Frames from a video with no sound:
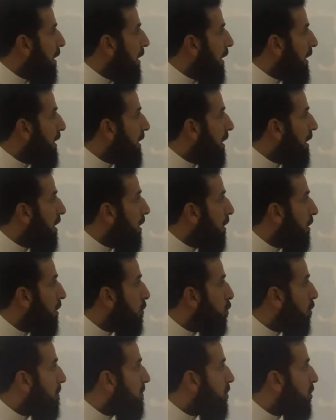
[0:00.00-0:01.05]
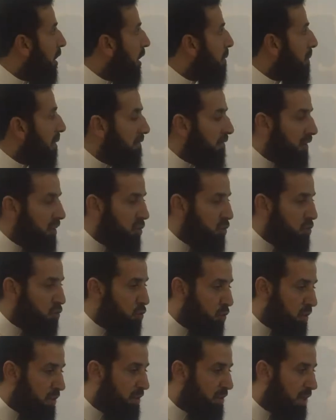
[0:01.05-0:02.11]
احنا اليوم ان شاء الله مع فرش
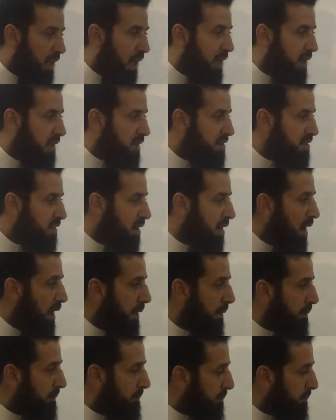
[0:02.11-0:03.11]
سوره الاسراء